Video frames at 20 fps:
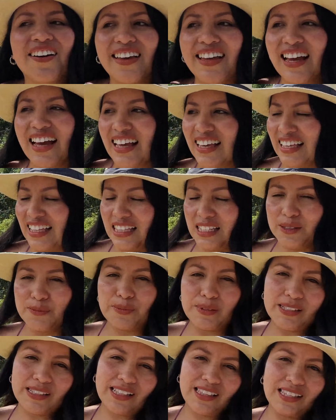Oigan, y
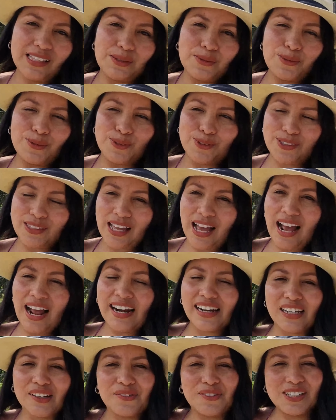después de
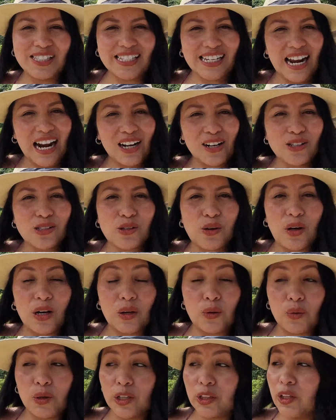disfrutar, refrescarnos con
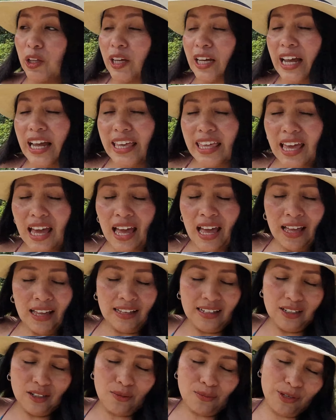el juguito de calla,
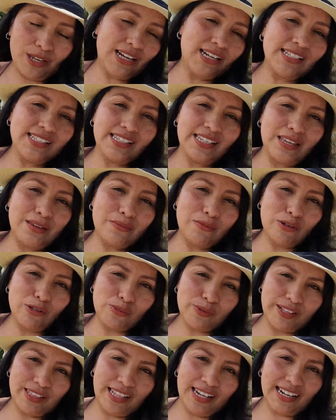como ya les
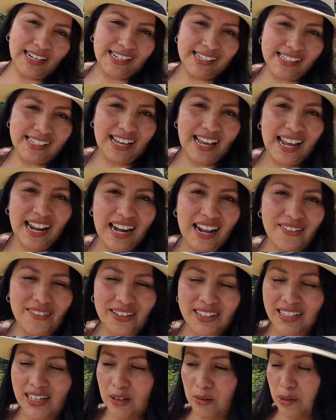dijimos, frente a la cascada La
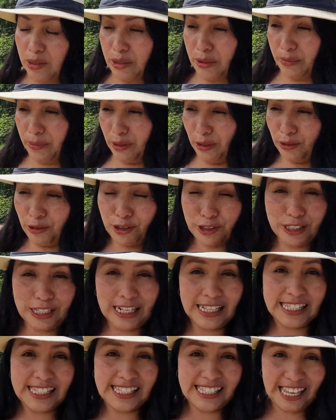Banda, cuatro minutos
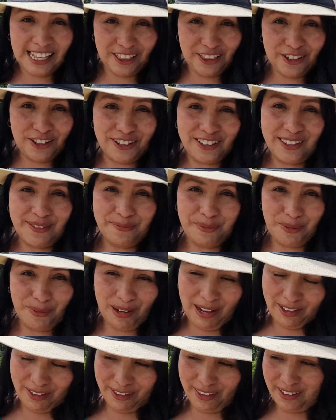del centro
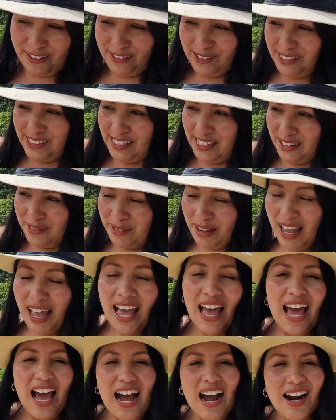poblado de Gonzanamá.
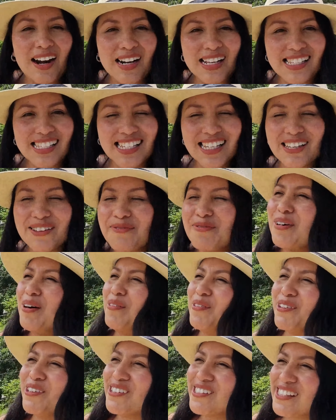Ahora sí,
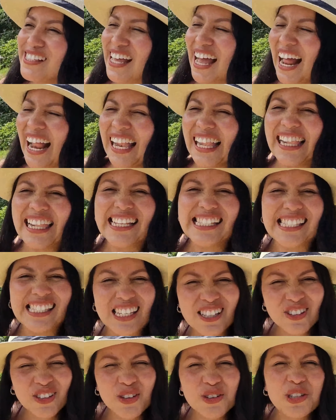vámonos al
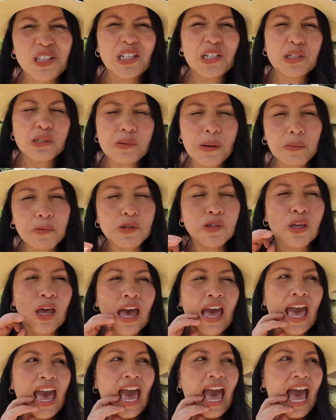destino donde nos vamos
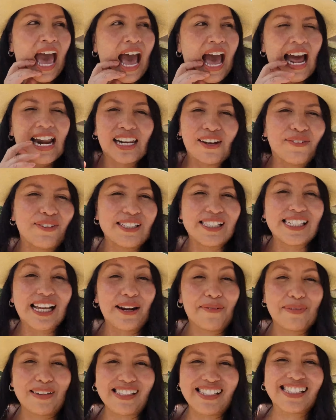a
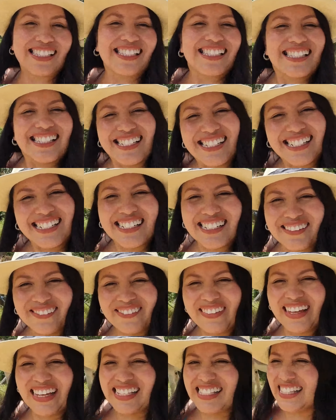refrescar más.
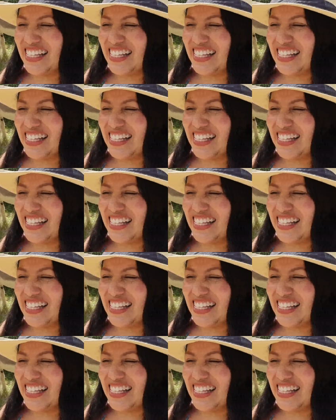Venga.